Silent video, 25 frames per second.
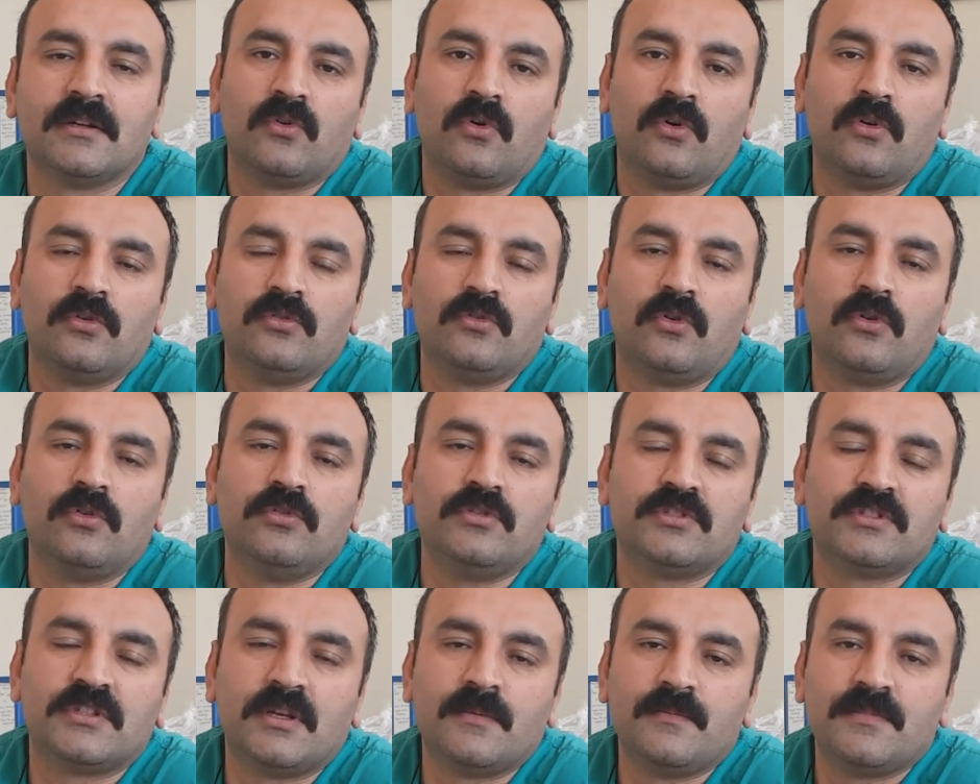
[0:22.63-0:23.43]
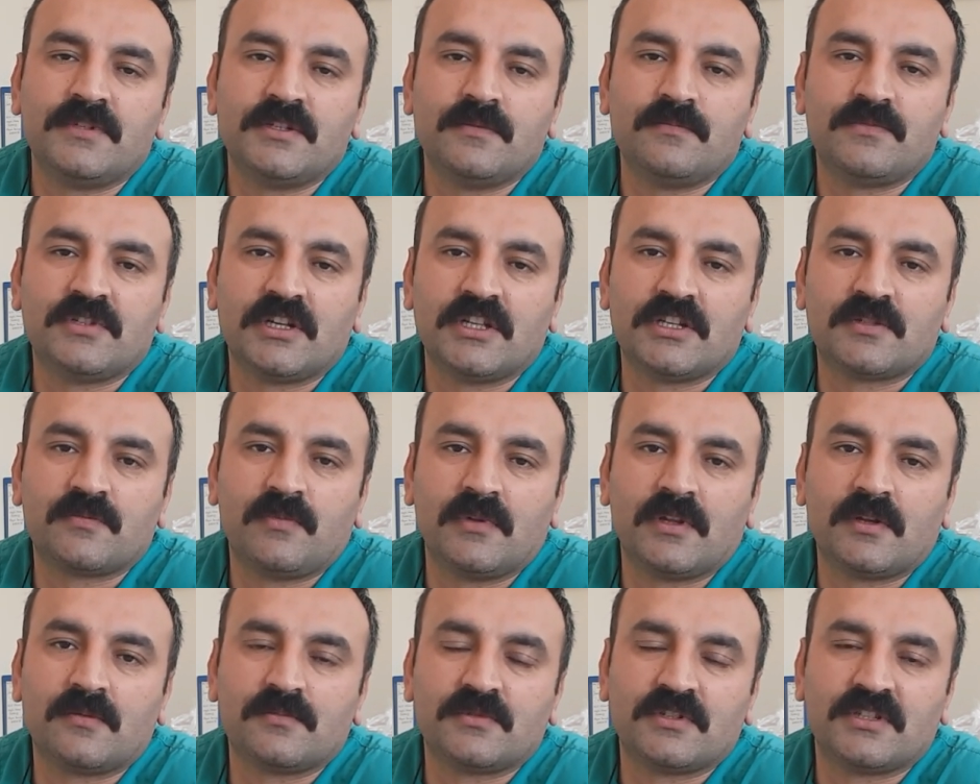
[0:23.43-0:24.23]
O, o yüzden bizim
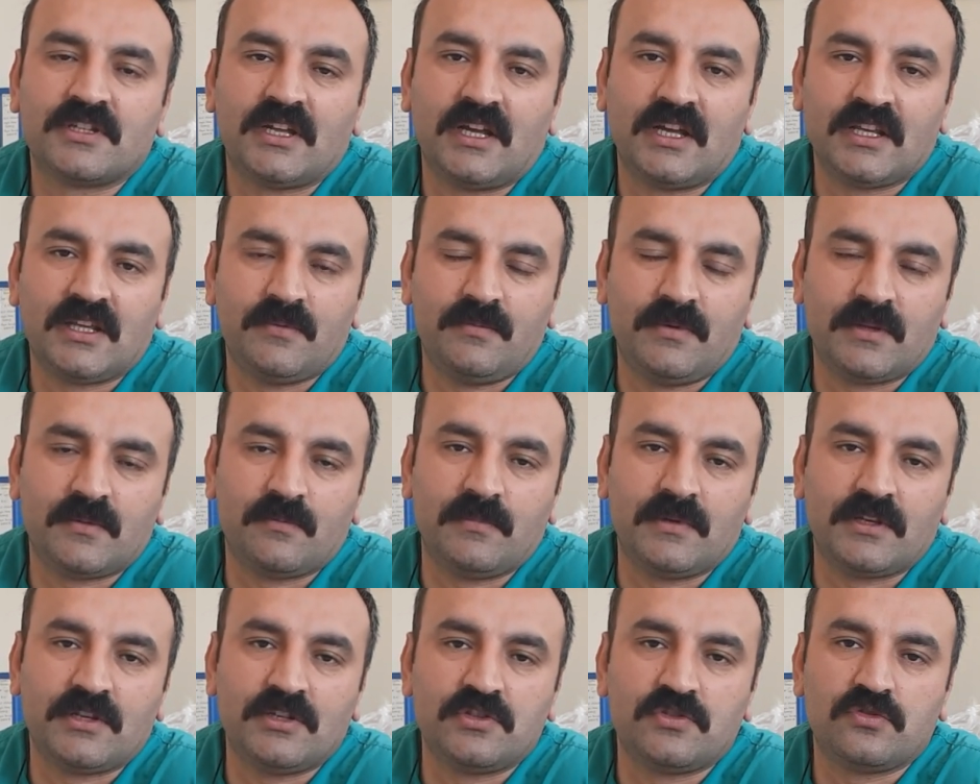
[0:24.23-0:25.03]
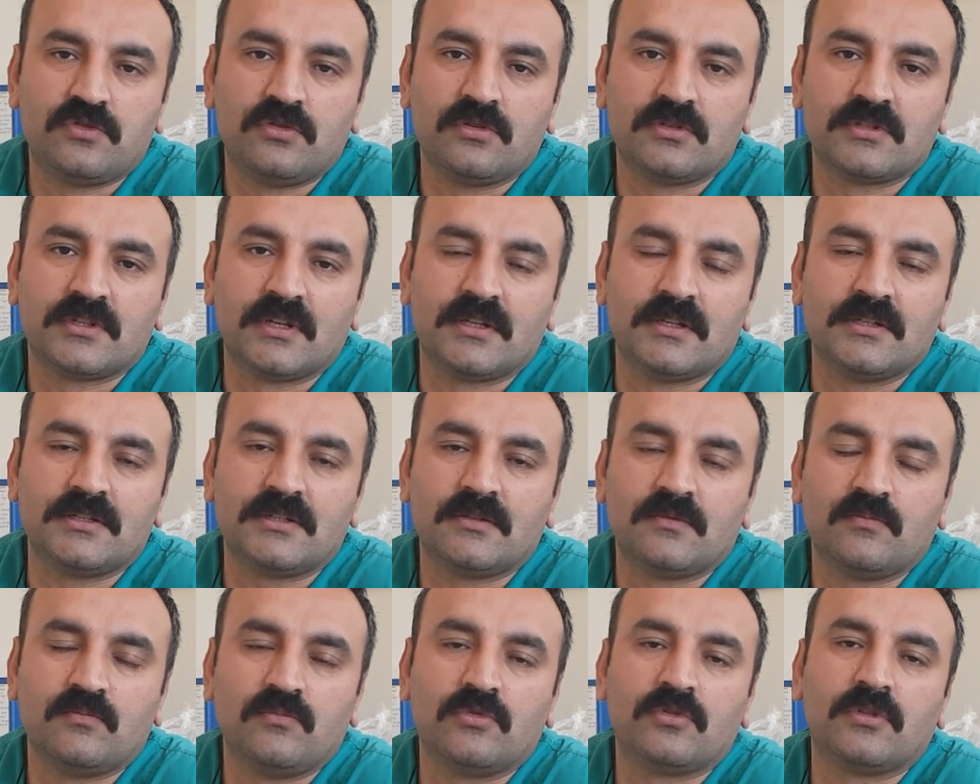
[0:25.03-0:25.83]
çalışmalarımızı takip etmek istiyorsanız
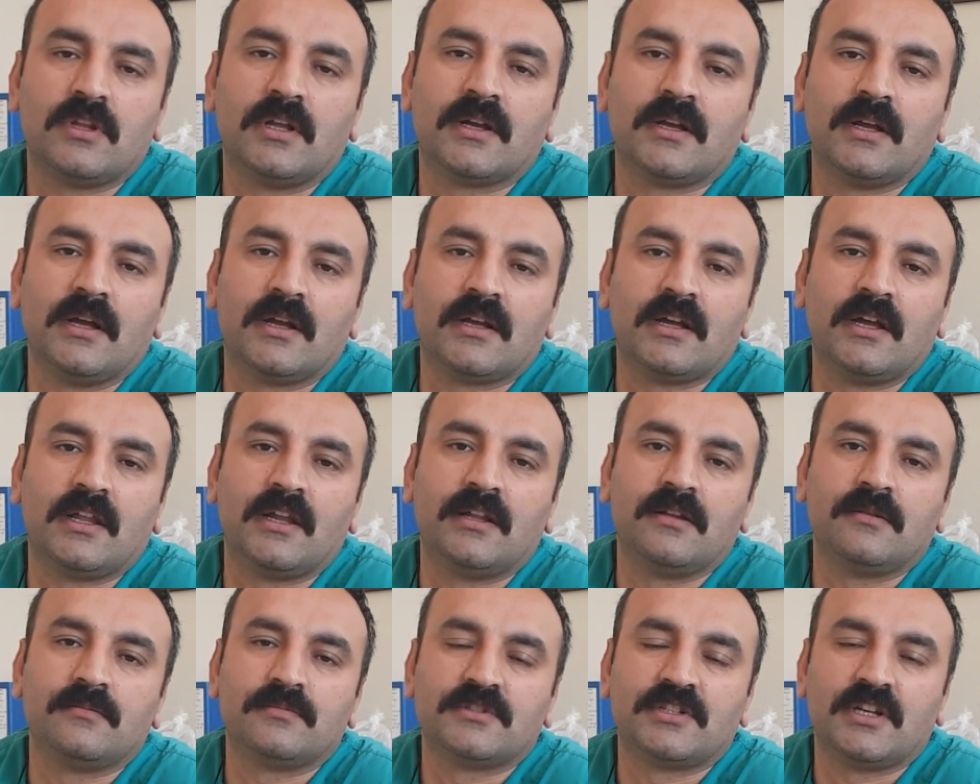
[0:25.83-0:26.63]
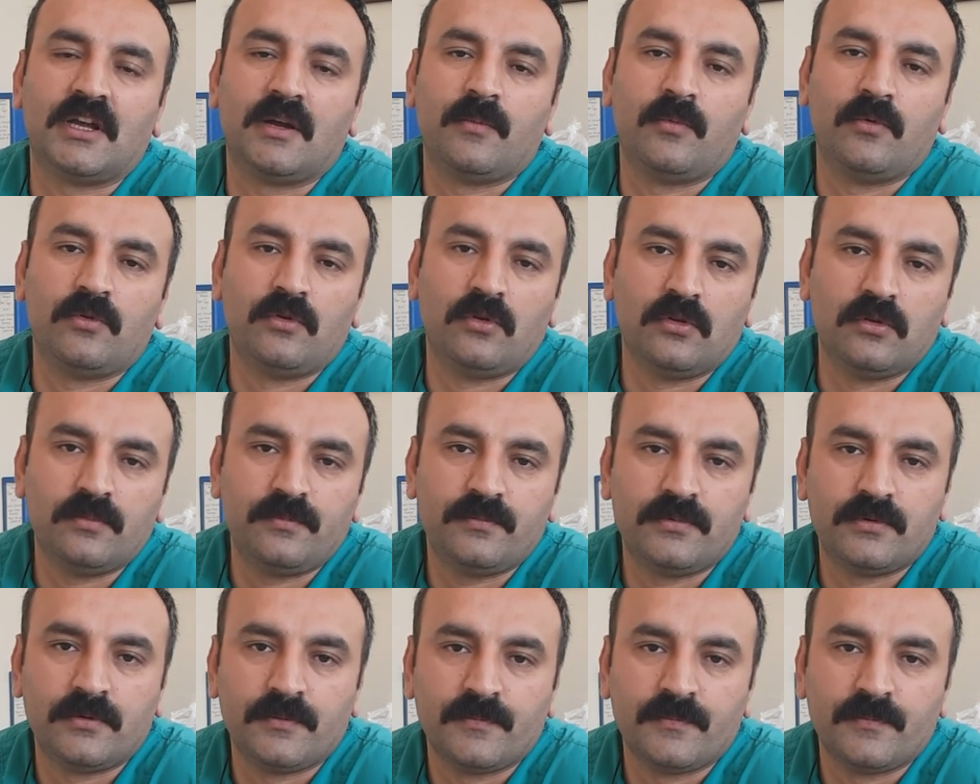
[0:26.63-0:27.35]
mutlaka kanalımıza abone olup